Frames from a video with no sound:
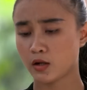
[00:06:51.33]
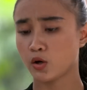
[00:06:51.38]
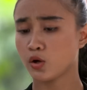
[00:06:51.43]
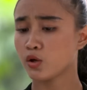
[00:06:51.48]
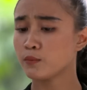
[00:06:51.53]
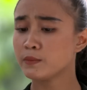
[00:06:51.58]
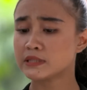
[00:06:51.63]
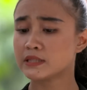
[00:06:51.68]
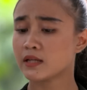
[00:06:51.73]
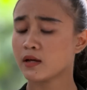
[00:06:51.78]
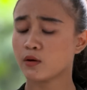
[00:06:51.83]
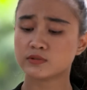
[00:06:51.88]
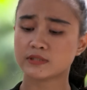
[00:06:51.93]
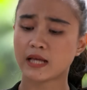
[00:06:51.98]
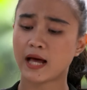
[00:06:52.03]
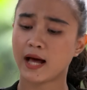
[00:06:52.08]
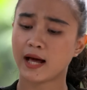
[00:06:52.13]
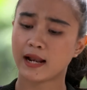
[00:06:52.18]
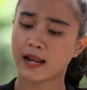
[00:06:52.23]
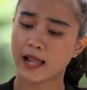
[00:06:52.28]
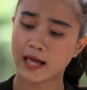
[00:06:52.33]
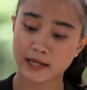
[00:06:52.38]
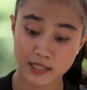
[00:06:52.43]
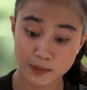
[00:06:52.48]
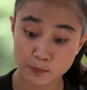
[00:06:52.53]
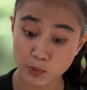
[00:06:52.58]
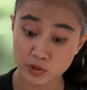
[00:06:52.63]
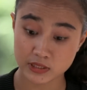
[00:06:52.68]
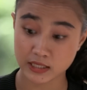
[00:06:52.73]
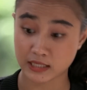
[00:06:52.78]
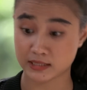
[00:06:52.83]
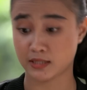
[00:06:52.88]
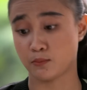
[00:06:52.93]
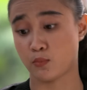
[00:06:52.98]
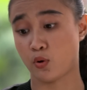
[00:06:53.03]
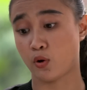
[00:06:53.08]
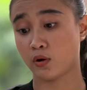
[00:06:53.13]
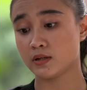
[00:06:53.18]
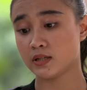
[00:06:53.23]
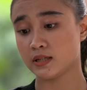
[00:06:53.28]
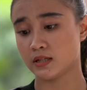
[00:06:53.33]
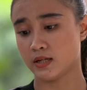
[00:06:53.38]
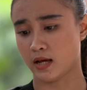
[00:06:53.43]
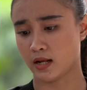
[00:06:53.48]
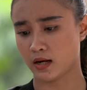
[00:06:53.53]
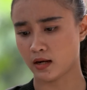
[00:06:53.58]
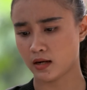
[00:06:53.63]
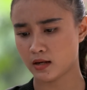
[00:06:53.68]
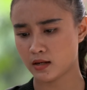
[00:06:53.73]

lo bisa usaha lagi buat deketin Mondi, Del.